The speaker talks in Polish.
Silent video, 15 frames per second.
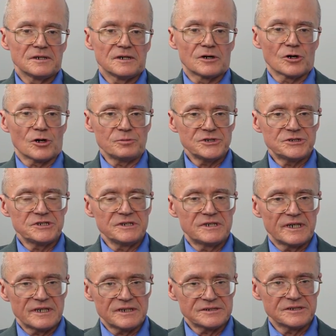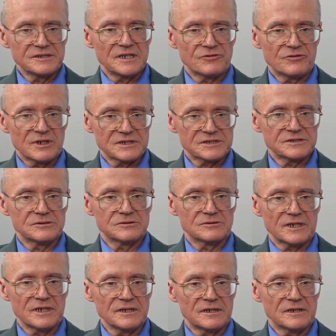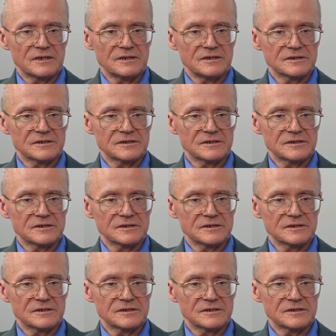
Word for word: E, robić interesy na własną rękę